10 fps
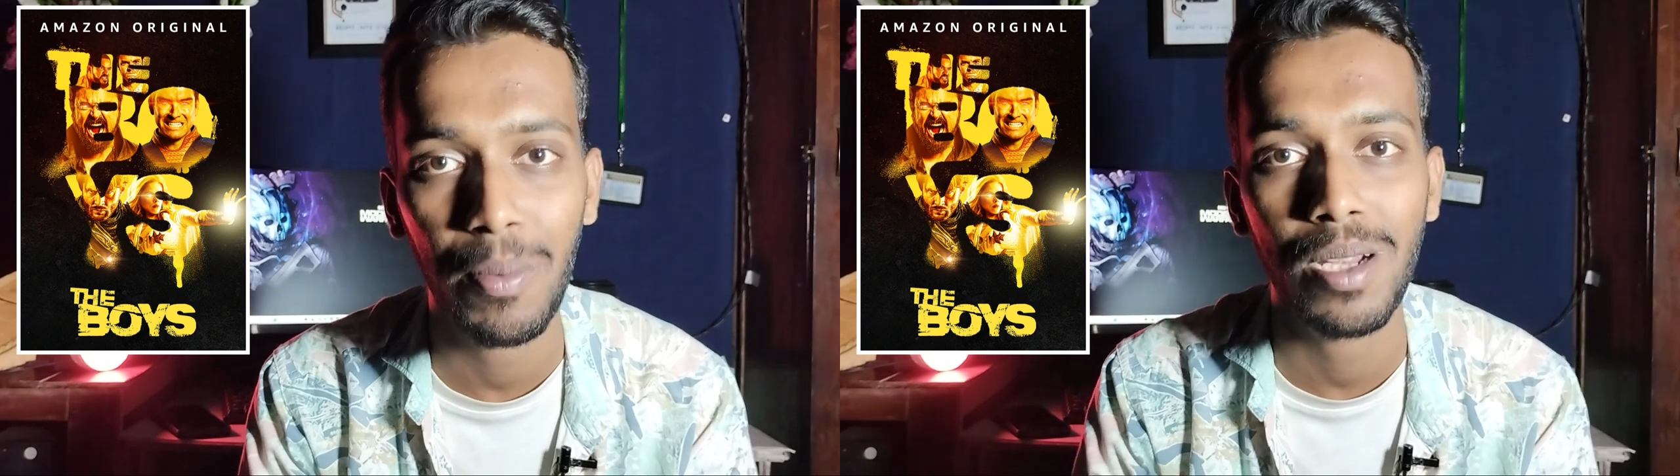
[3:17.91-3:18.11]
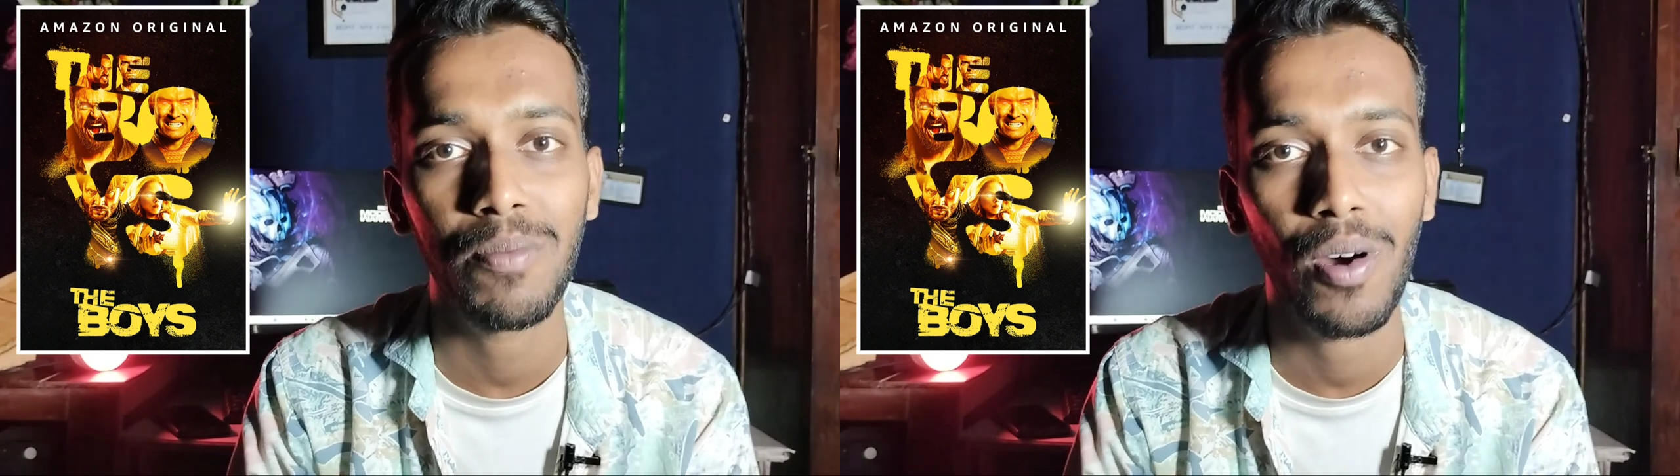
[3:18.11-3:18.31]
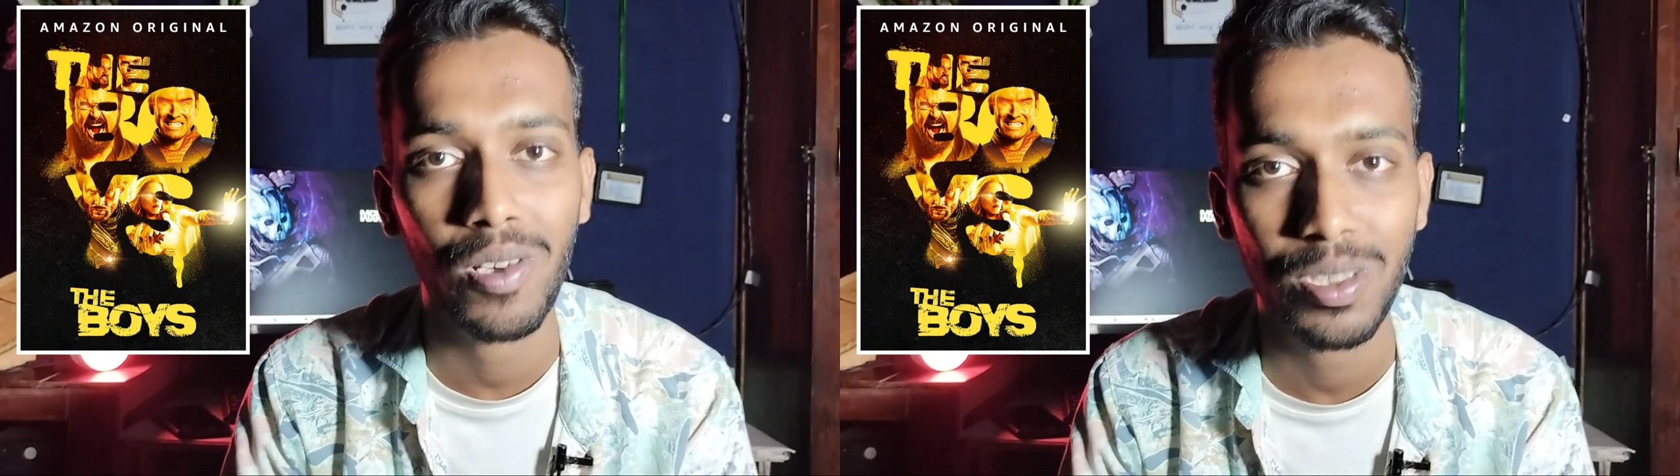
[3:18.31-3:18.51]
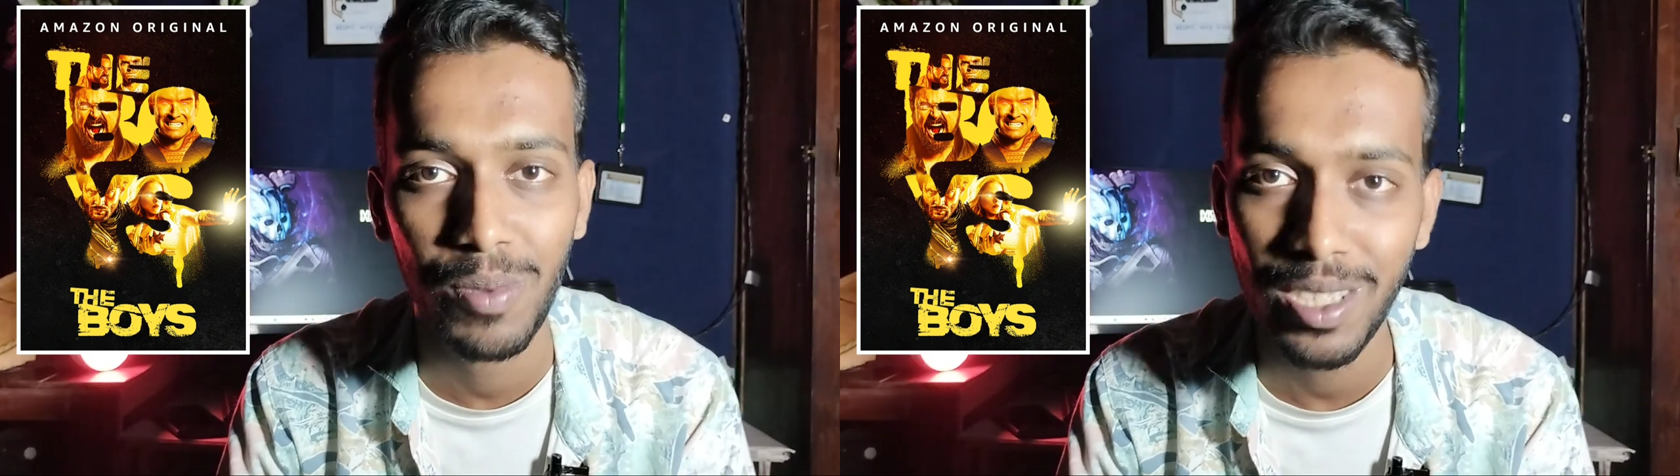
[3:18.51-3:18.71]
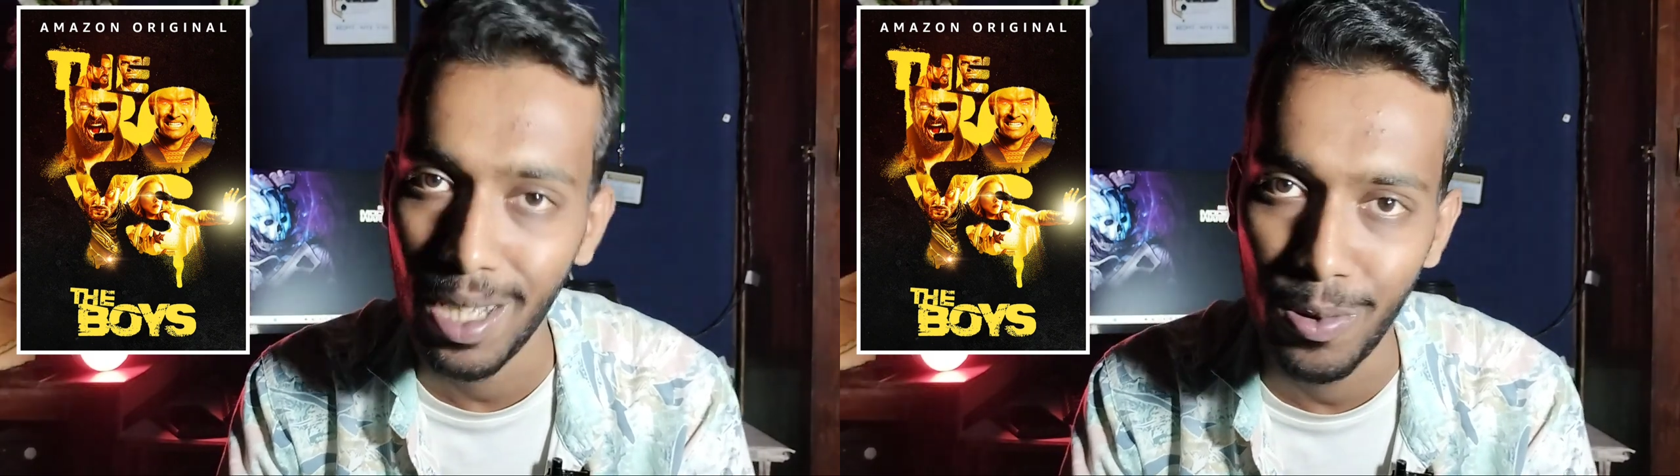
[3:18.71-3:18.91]
कमेंट
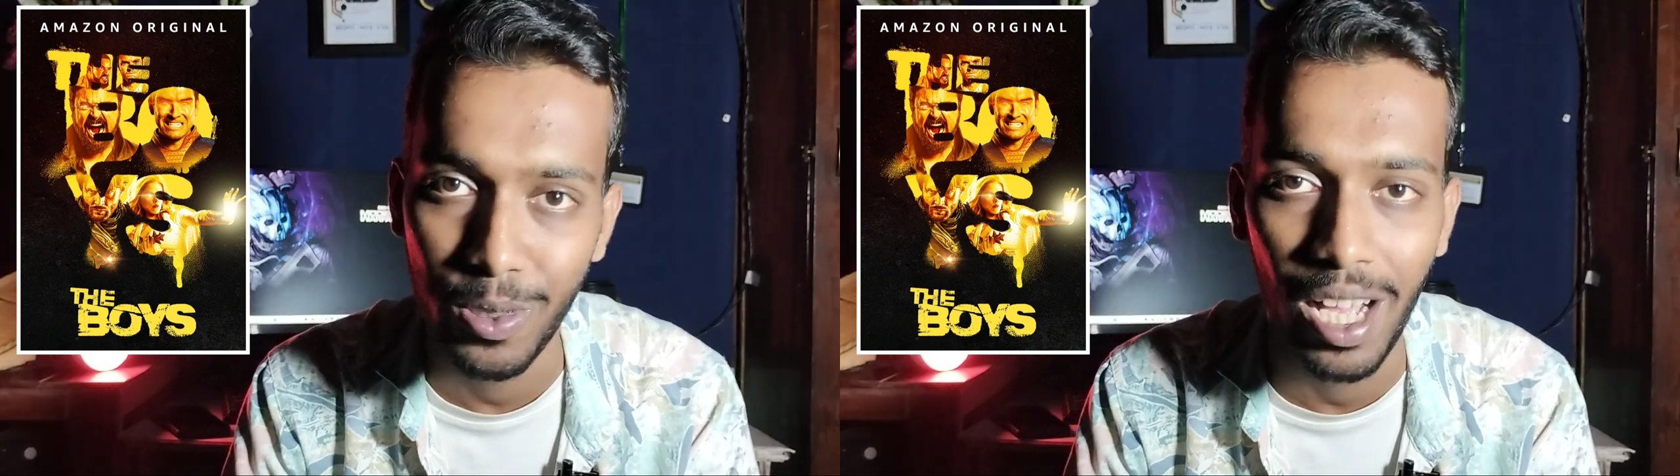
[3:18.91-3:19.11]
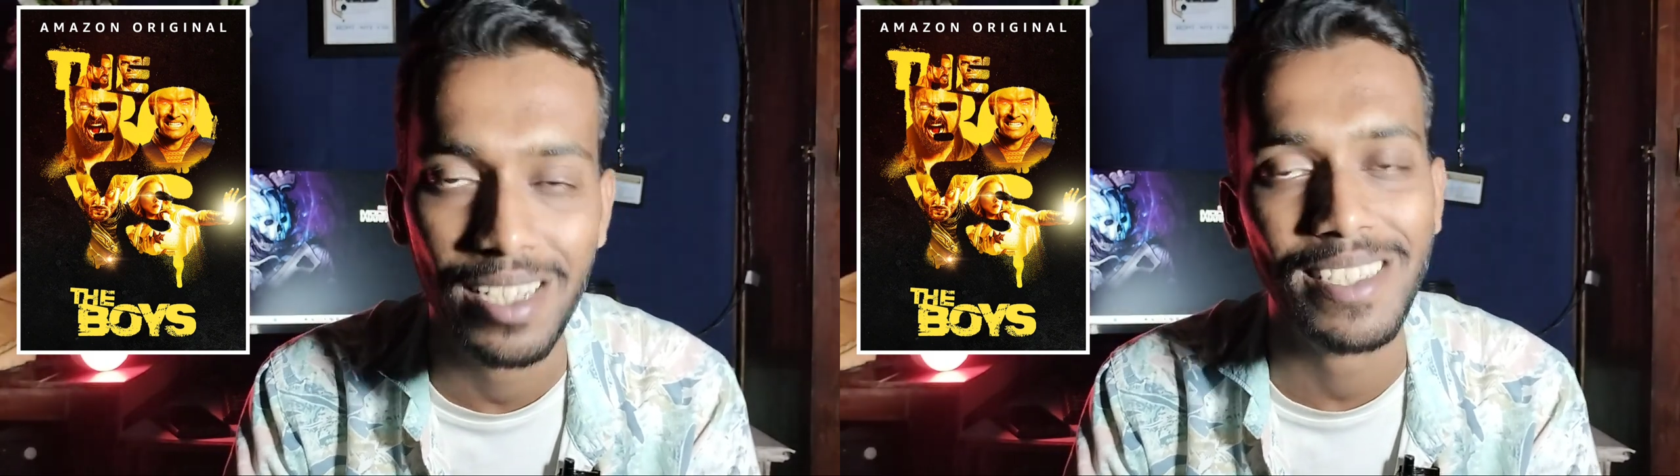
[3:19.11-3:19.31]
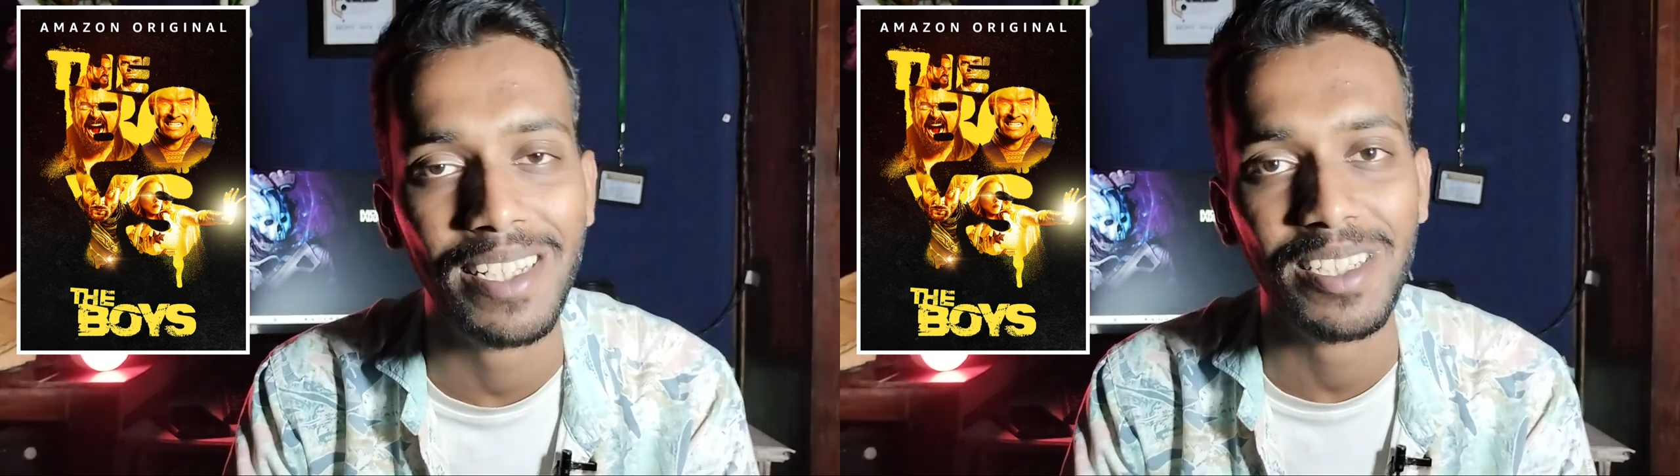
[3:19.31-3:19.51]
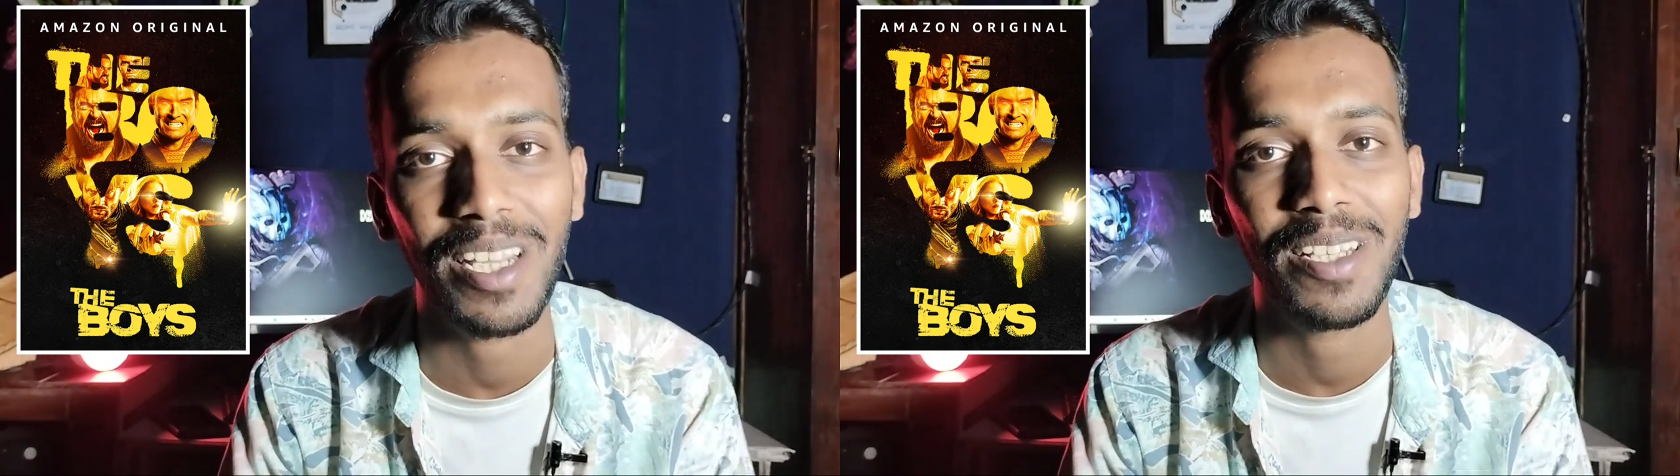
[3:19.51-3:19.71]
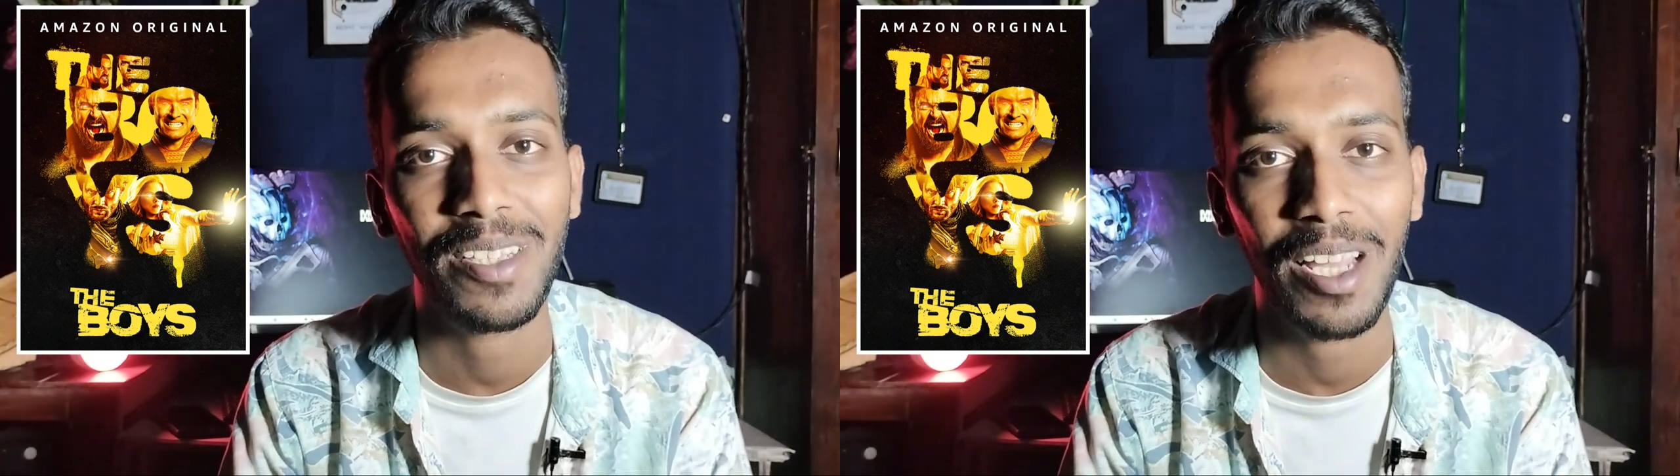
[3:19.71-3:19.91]
बॉक्स में ज़रूर डाल सकते हैं